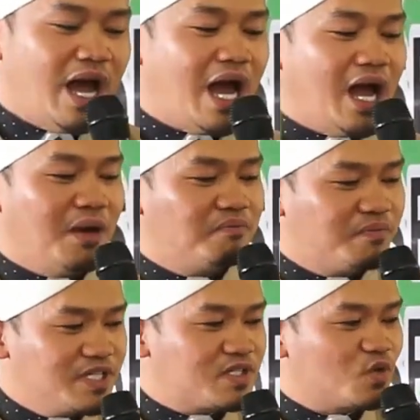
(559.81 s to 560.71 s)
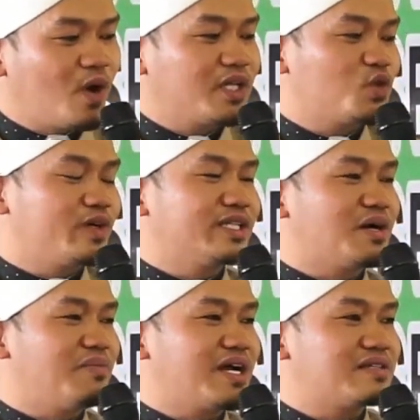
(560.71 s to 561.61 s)
habis waktu
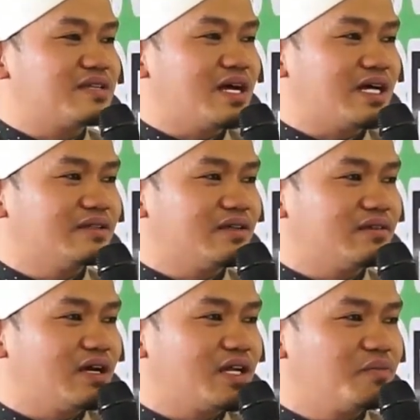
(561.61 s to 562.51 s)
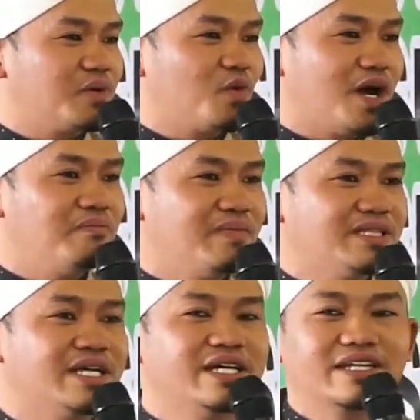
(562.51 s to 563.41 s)
kita mengisahkan tentang Nabi
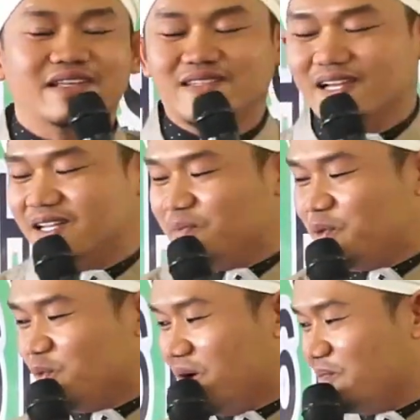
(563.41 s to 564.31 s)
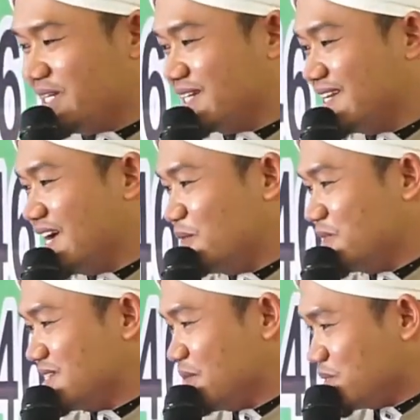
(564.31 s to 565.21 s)
Muhammad kisah Nabi Muhammad kada
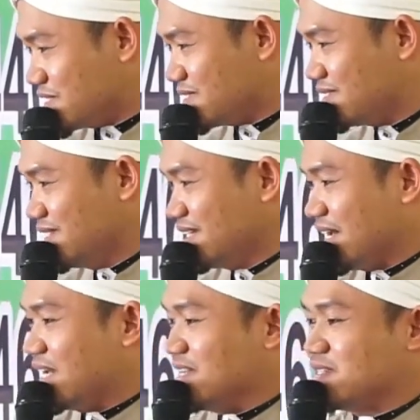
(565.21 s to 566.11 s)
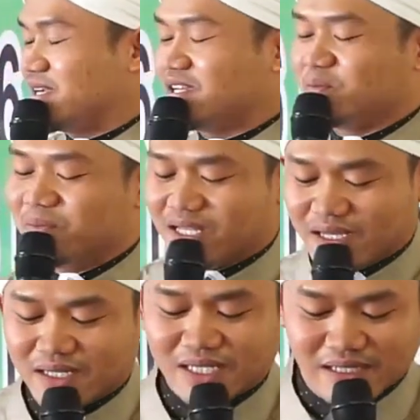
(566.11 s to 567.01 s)
habis-habis karena saking
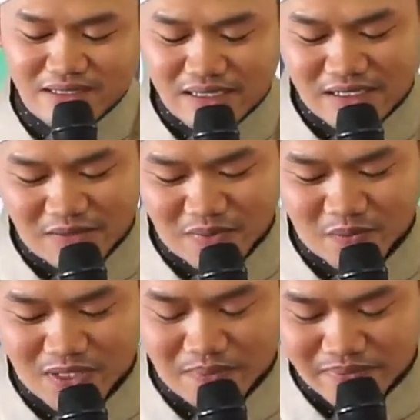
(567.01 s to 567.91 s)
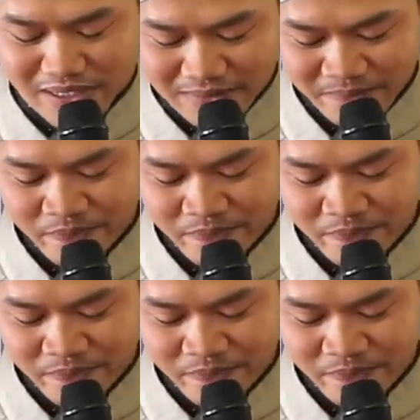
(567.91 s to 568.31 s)
banyaknya kisah Nabi Muhammad